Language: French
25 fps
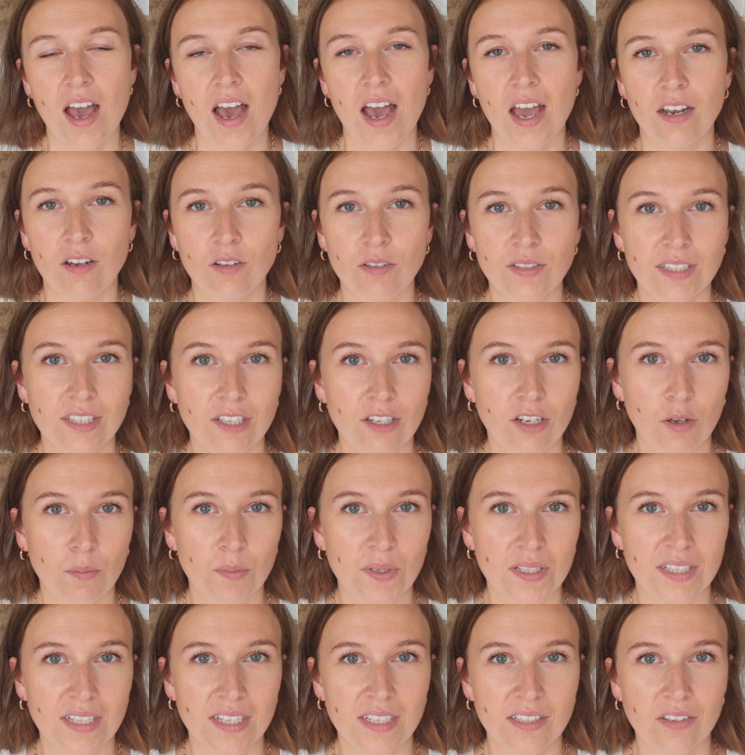à lancer leur
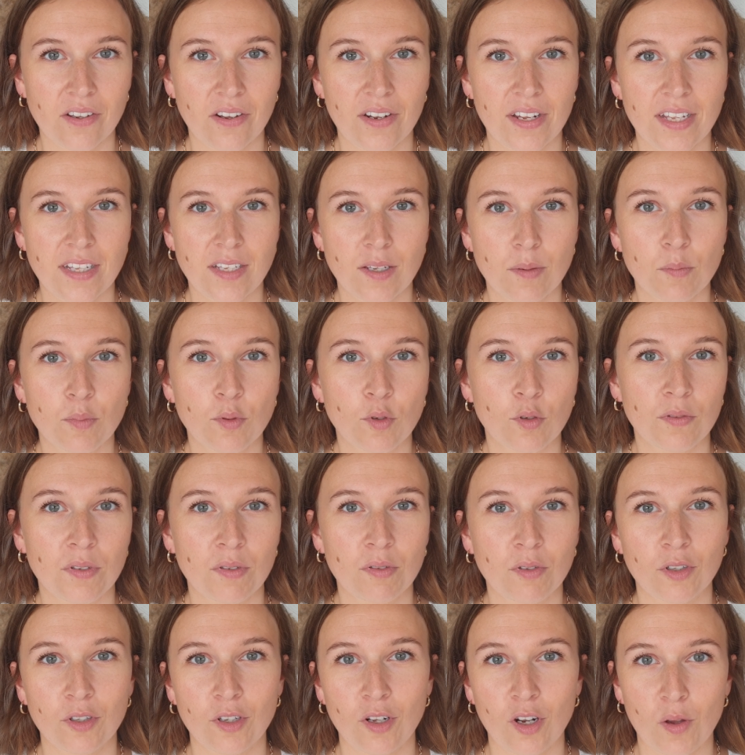business en ligne pour
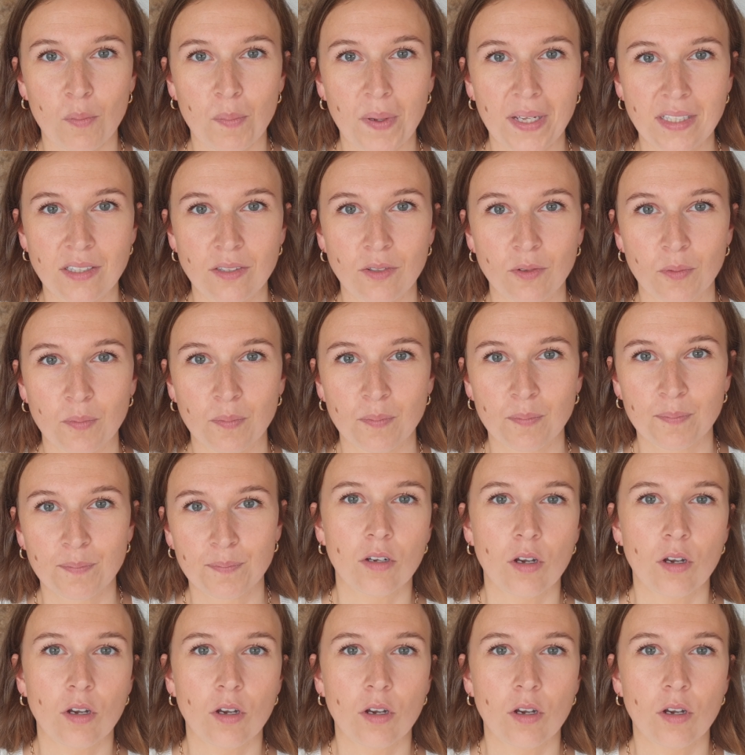vivre de leur passion.